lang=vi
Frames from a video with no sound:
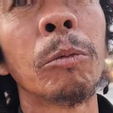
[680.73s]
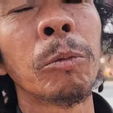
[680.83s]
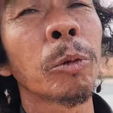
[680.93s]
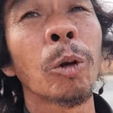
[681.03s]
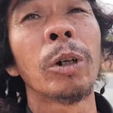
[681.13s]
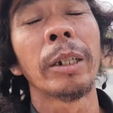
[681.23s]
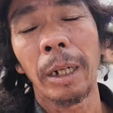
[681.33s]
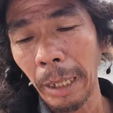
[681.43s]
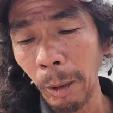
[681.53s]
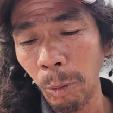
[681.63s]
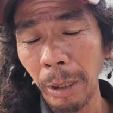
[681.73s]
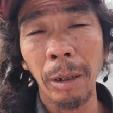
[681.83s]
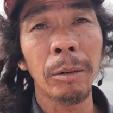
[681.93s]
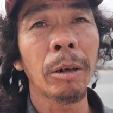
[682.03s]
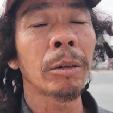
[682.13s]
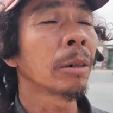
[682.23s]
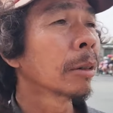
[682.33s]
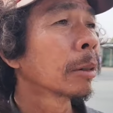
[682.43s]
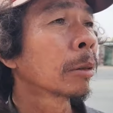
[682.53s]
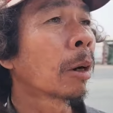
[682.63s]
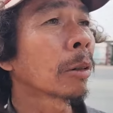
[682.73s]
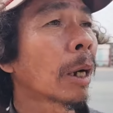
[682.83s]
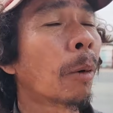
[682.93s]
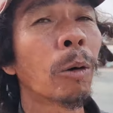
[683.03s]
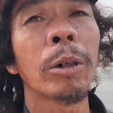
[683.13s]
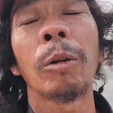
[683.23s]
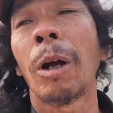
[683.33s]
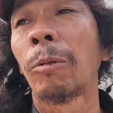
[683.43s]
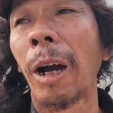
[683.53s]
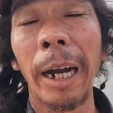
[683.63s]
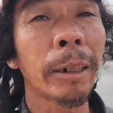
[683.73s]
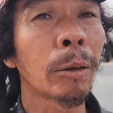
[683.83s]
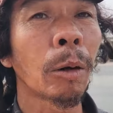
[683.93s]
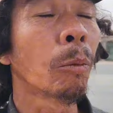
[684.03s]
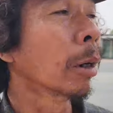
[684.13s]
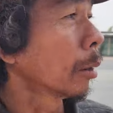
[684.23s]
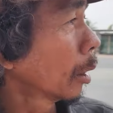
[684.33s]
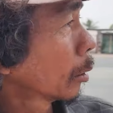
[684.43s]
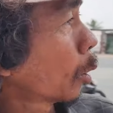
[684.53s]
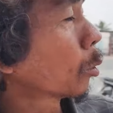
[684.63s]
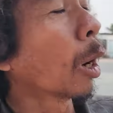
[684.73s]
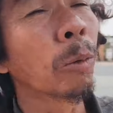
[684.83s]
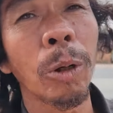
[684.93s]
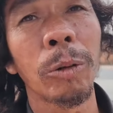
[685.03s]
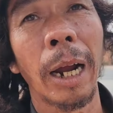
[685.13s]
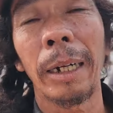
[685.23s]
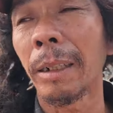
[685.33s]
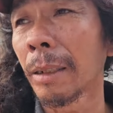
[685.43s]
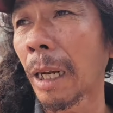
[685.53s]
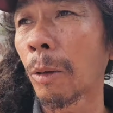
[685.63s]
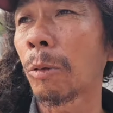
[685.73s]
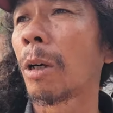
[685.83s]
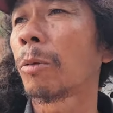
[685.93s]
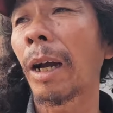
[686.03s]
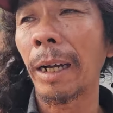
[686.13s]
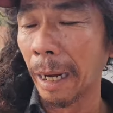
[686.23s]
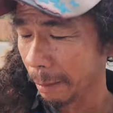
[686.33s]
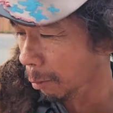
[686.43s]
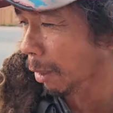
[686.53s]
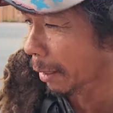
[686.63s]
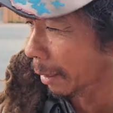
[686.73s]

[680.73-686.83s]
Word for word: dạ dạ dạ dạ dạ nó giả bộ nó phòng phải nó nó muốn vô con vô đảng đi theo dạ. phá hại như vậy à.